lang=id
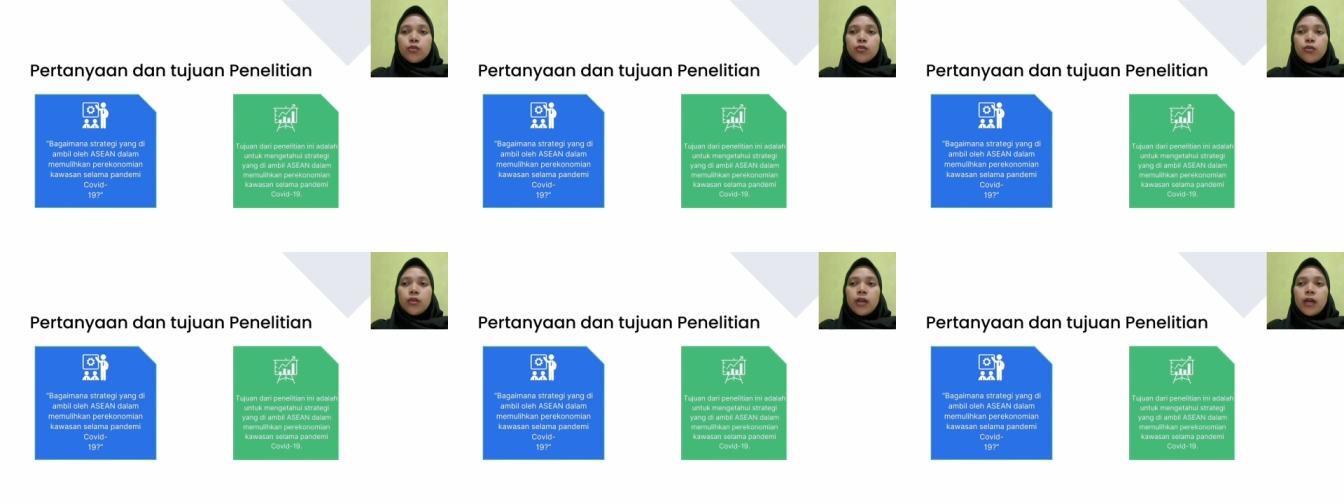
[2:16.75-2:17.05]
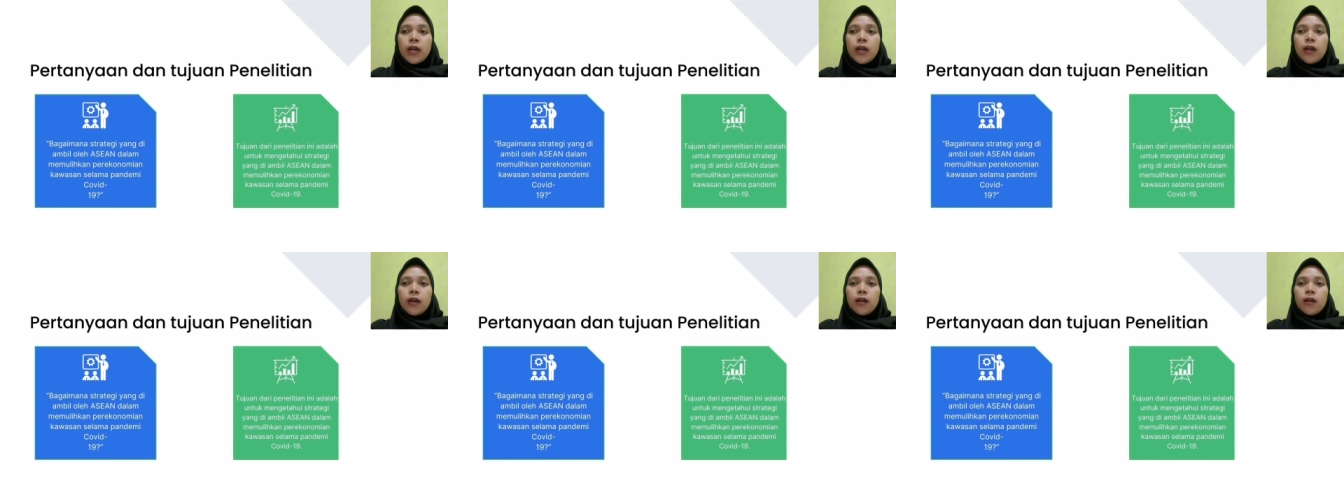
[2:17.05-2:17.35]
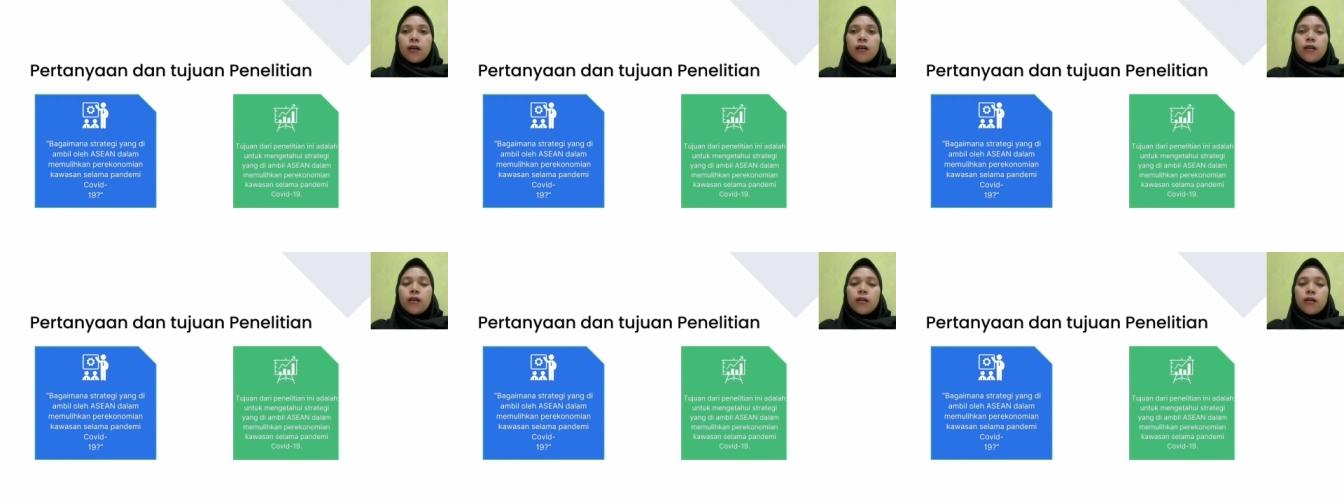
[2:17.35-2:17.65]
juga
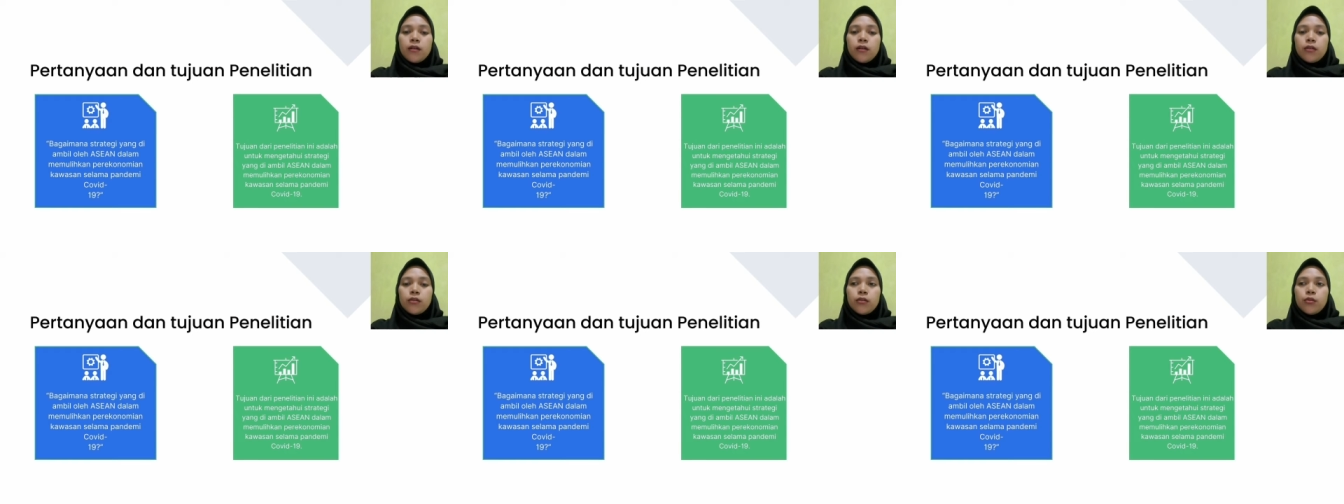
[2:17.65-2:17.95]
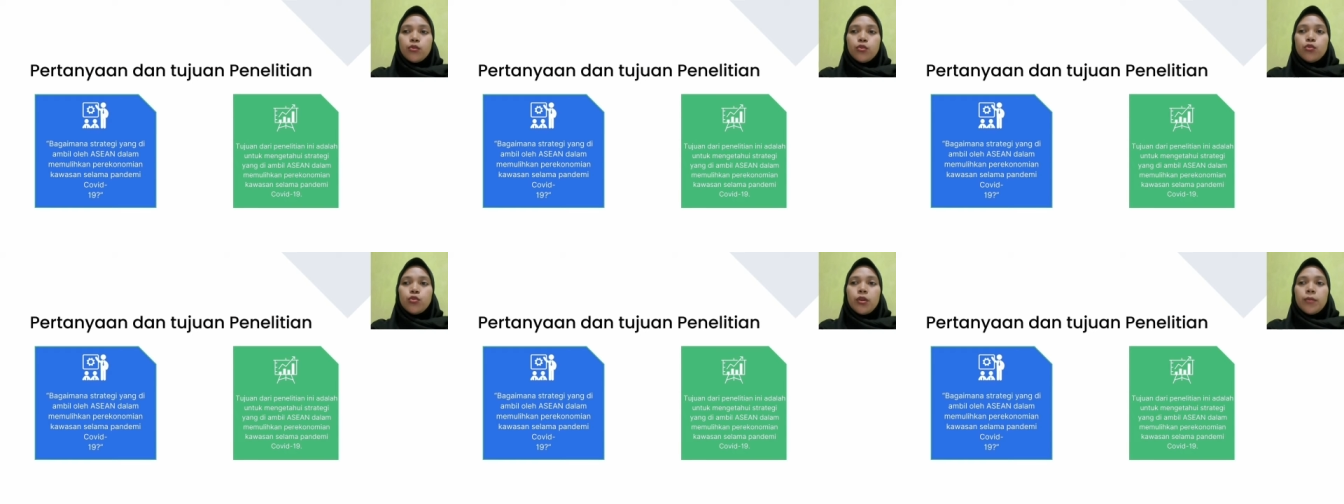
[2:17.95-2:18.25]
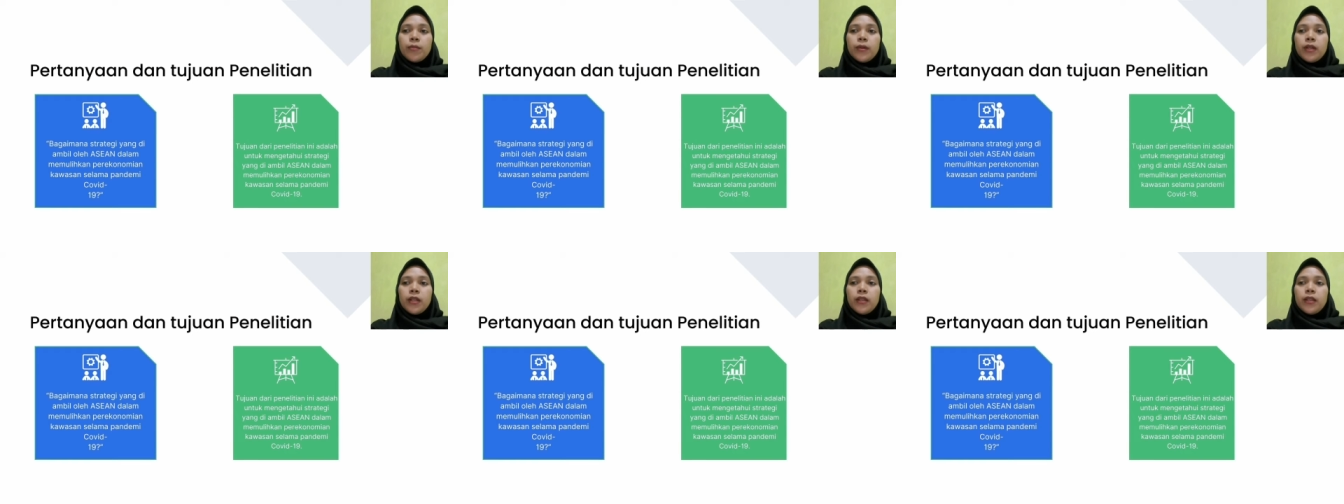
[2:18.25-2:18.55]
uh,
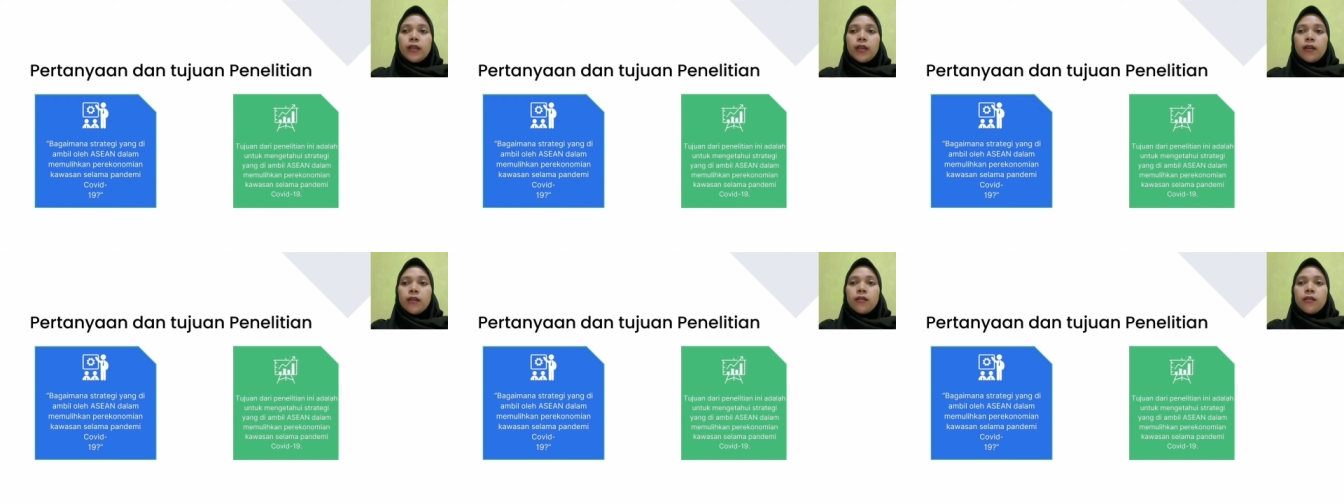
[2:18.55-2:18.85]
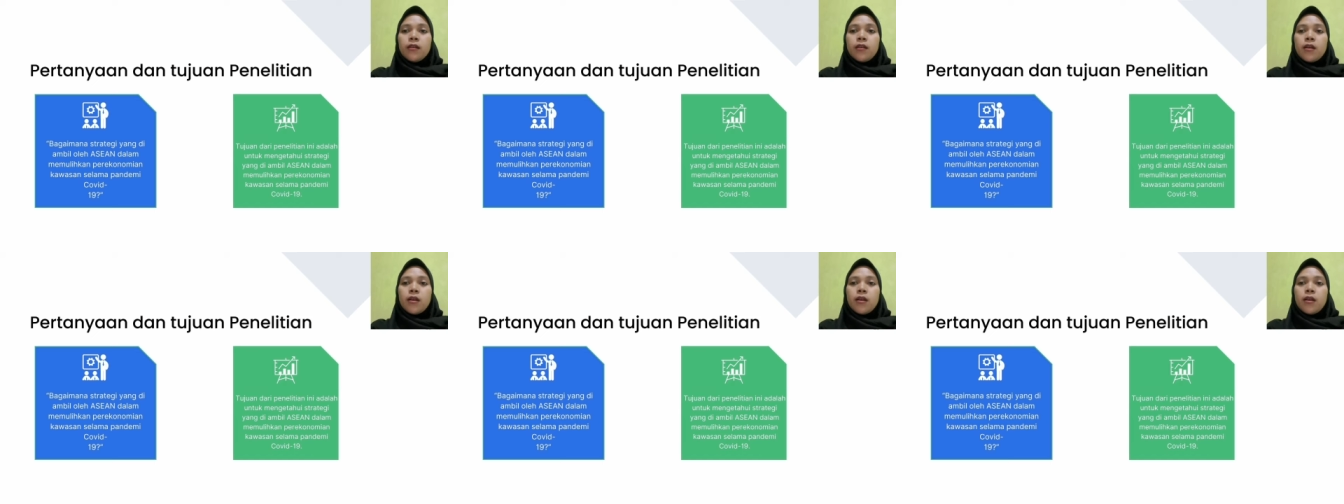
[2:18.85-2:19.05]
tujuan penelitian.